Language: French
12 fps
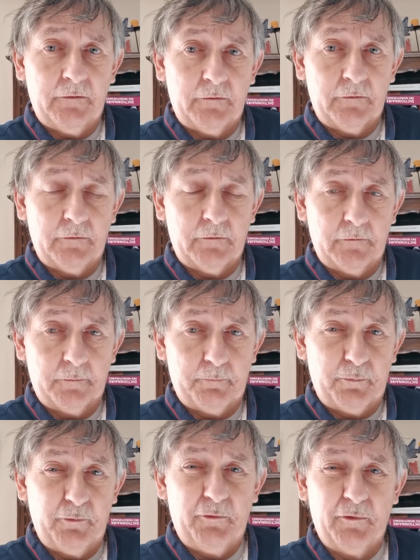euh,
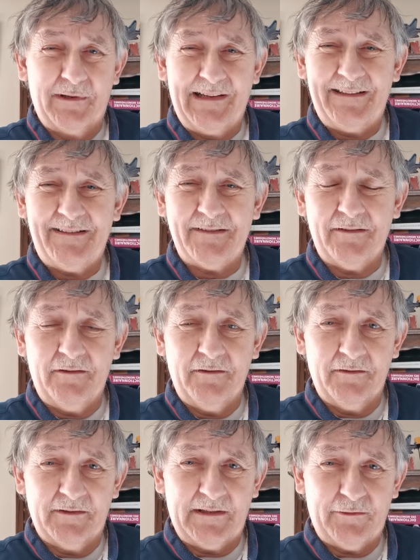plus de
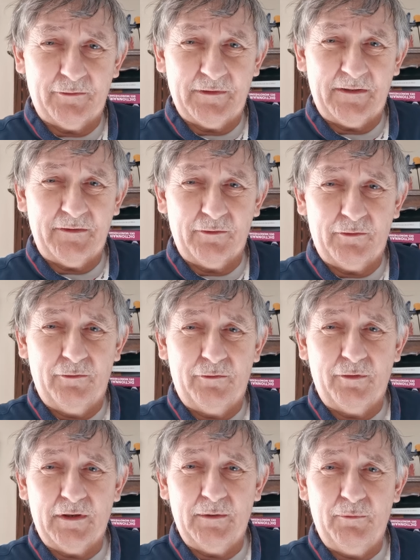400 associations
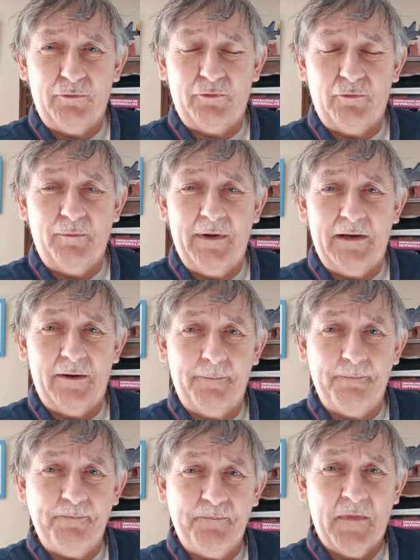culturelles musulmanes
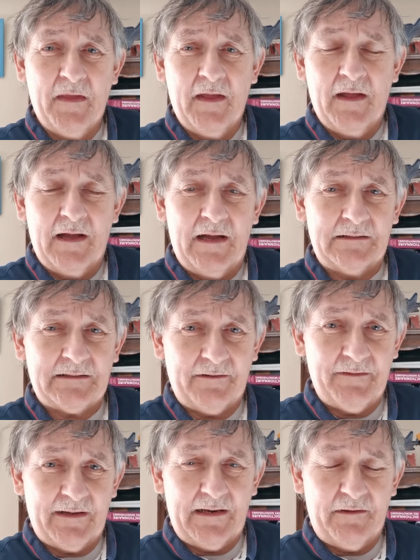à
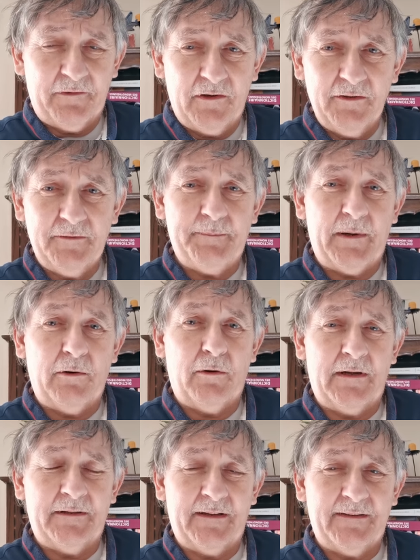travers la France par
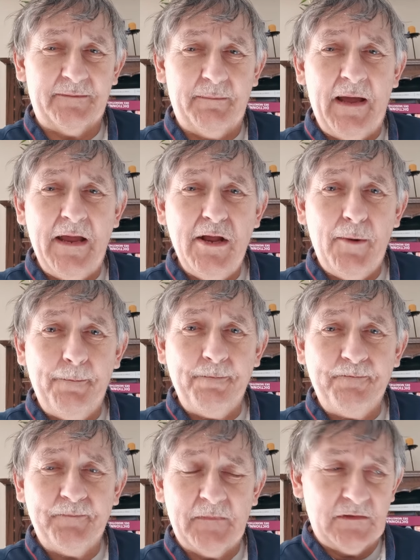leur adresse mail.
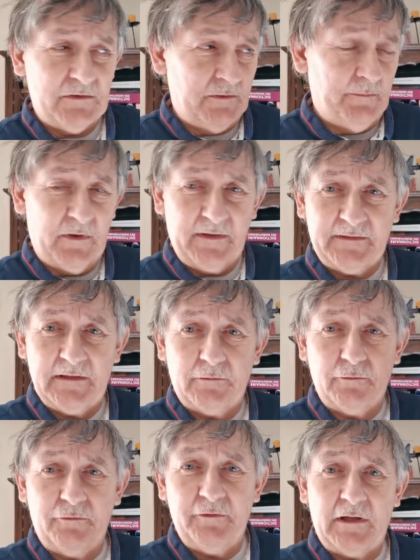Il me reste
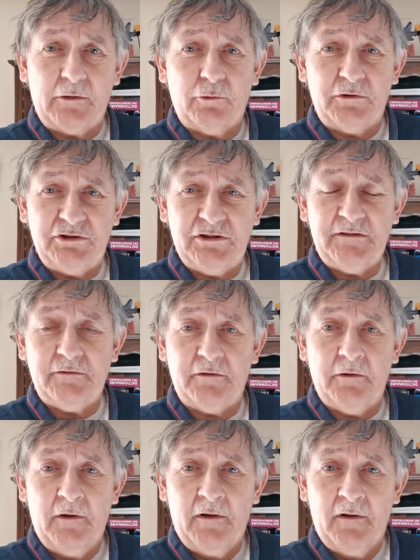quelques-unes à corriger parce
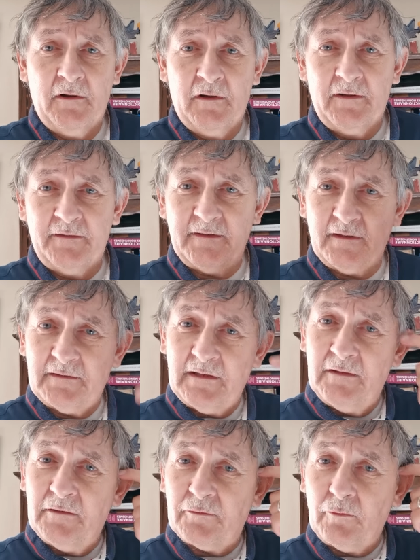que
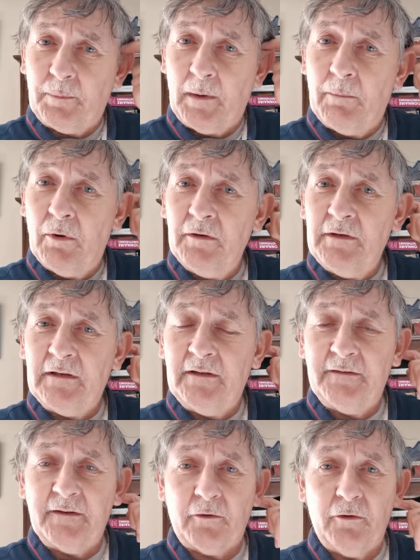certaines ne sont pas bonnes, il y a
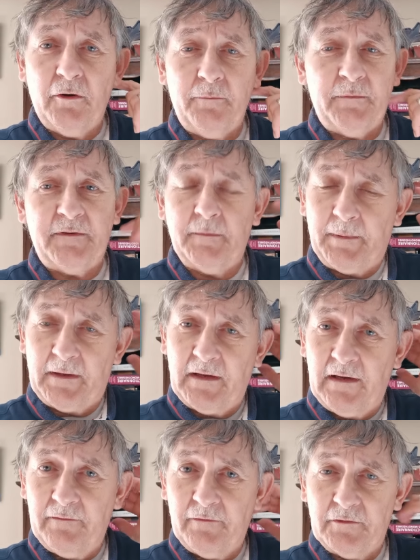des erreurs, mais c'est pas
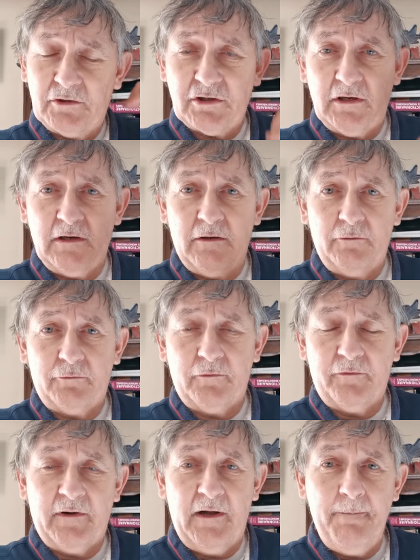grave, Inch'Allah, on
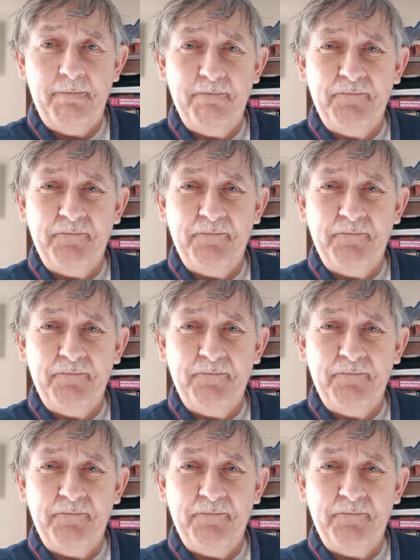trouvera